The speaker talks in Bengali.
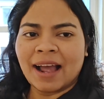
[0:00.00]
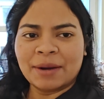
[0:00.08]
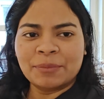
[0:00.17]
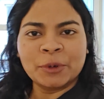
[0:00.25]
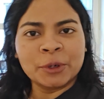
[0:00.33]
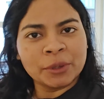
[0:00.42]

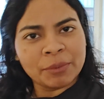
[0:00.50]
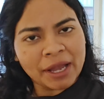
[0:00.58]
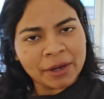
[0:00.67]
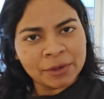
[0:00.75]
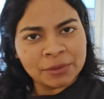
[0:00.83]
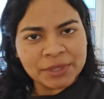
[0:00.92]
আর প্রণব
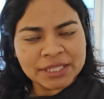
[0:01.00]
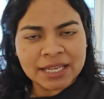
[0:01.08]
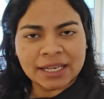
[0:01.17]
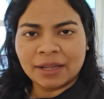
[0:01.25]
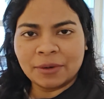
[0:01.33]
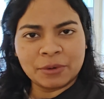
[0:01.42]
এখনও
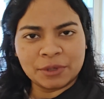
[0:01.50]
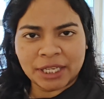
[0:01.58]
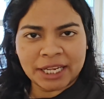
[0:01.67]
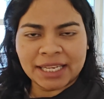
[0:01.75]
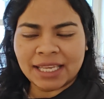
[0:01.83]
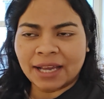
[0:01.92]
বিছানায়
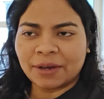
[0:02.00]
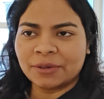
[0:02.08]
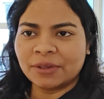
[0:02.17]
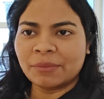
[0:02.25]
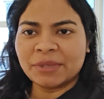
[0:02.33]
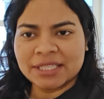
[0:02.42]
ওঠেনি
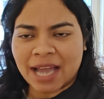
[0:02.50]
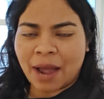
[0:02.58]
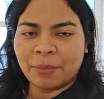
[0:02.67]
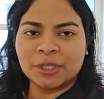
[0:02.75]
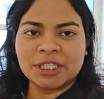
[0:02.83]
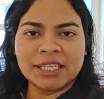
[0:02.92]
এখনও আমি চা
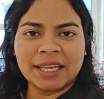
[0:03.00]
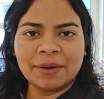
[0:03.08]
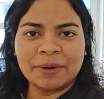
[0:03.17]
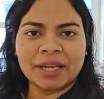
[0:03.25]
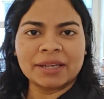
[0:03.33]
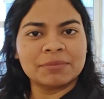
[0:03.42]
বসিয়ে
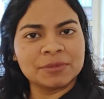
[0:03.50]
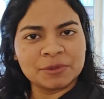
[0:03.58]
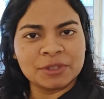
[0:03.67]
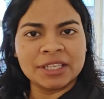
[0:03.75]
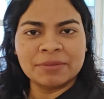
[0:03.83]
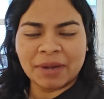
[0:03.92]
ওকে
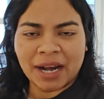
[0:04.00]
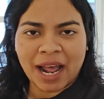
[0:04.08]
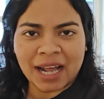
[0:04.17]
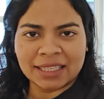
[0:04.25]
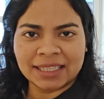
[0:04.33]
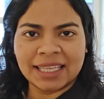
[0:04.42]
দু তিনবার
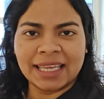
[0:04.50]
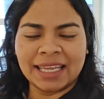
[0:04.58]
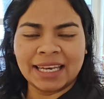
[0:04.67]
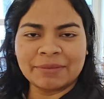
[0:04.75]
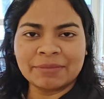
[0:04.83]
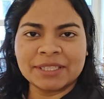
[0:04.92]
হাঁক দিয়ে
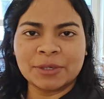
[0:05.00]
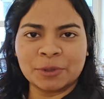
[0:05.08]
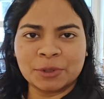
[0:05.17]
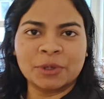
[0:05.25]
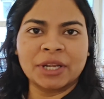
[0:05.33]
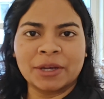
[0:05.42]
এলাম যে
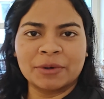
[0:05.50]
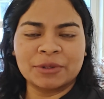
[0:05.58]
ওঠোরে